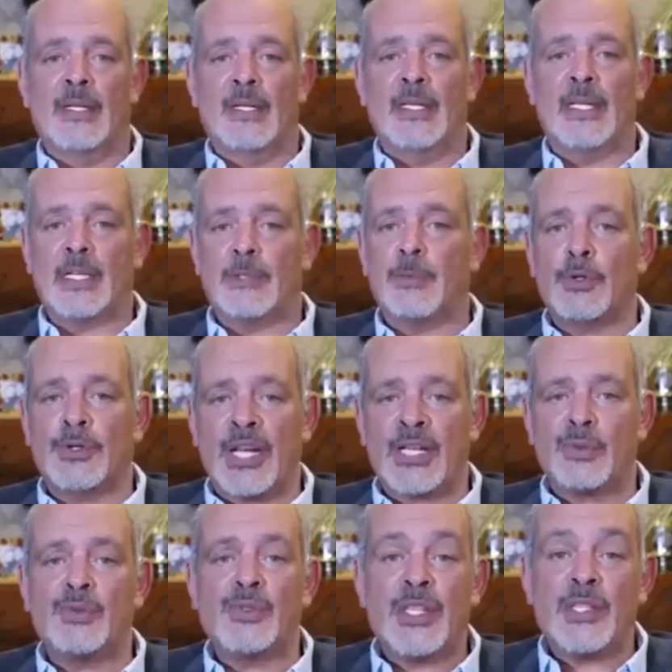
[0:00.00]
y explotar
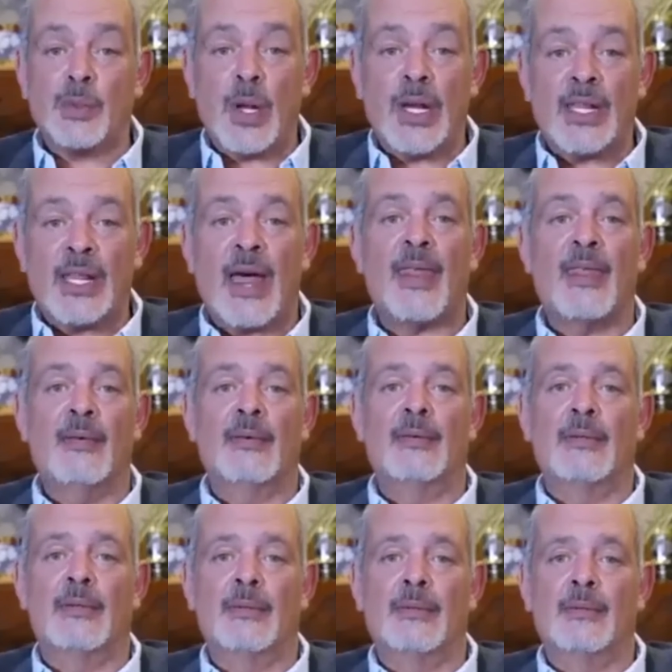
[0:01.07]
su sensualidad
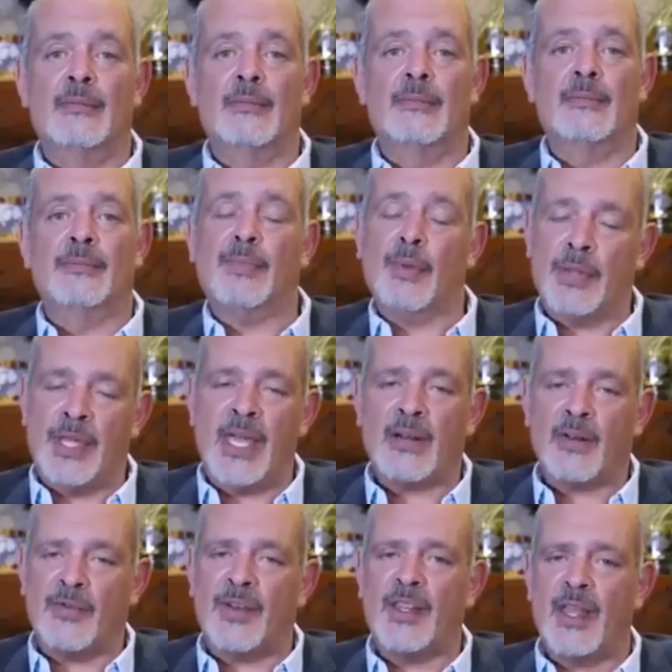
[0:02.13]

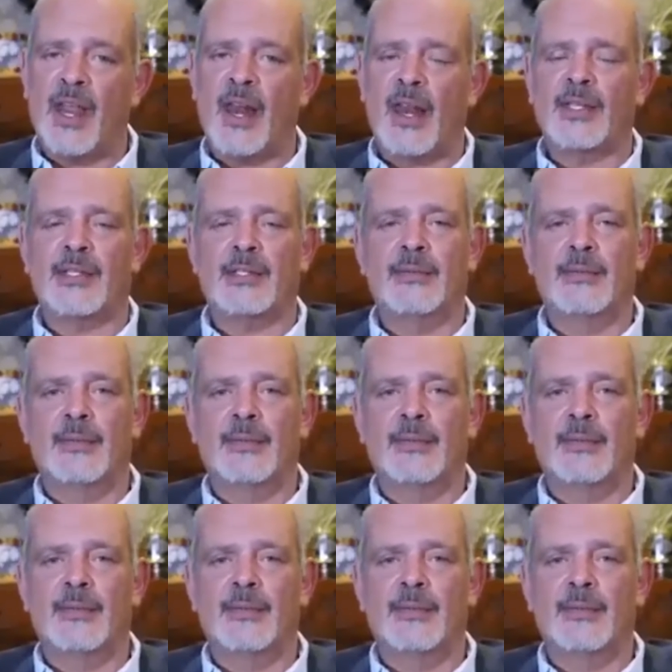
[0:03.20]
podían ofenderlas.